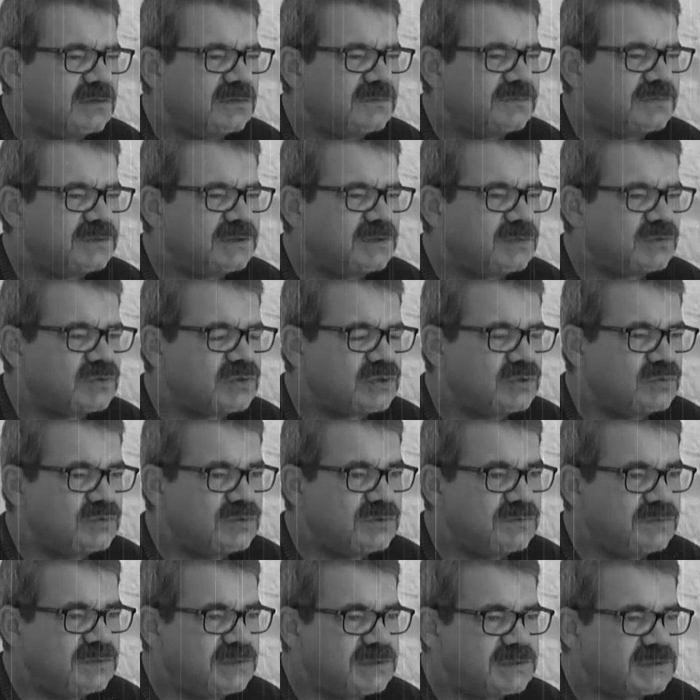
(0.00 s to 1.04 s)
Все очень
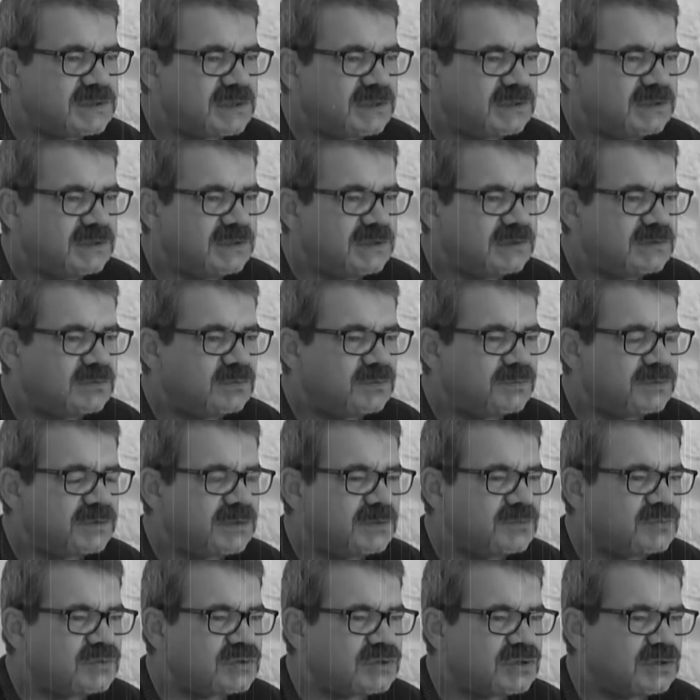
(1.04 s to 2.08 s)
удивились тогда этому,
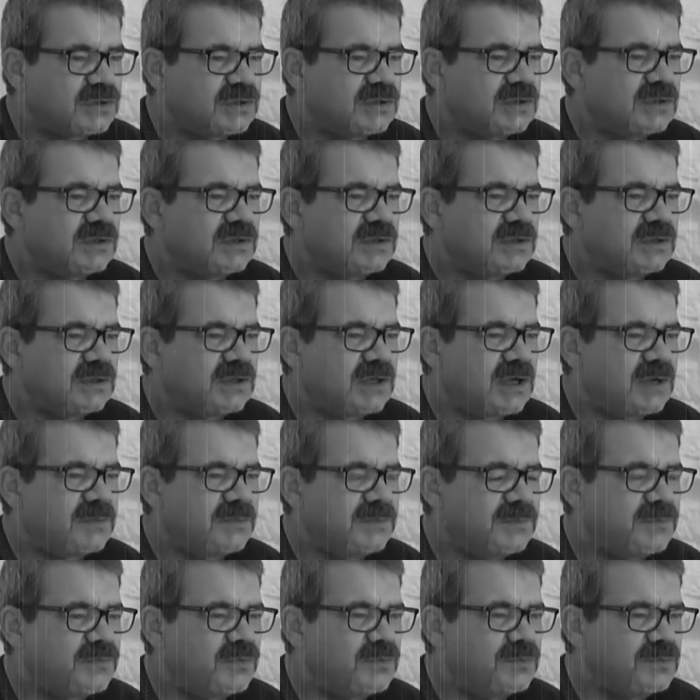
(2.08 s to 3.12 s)
потому что, как
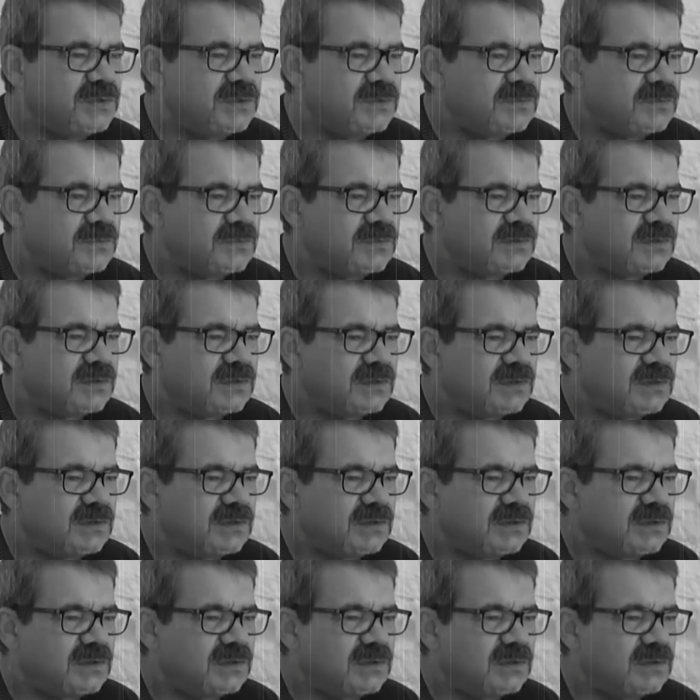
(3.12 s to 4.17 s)
мы помним,
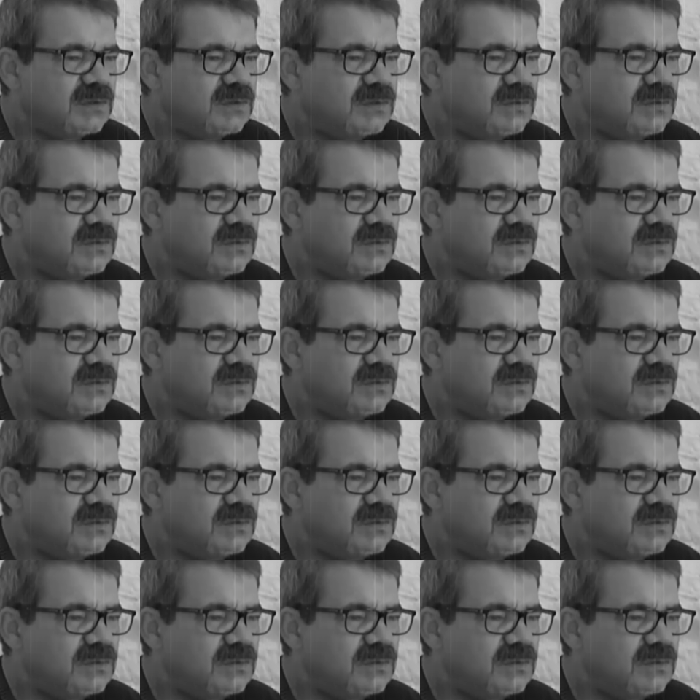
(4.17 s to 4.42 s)
э,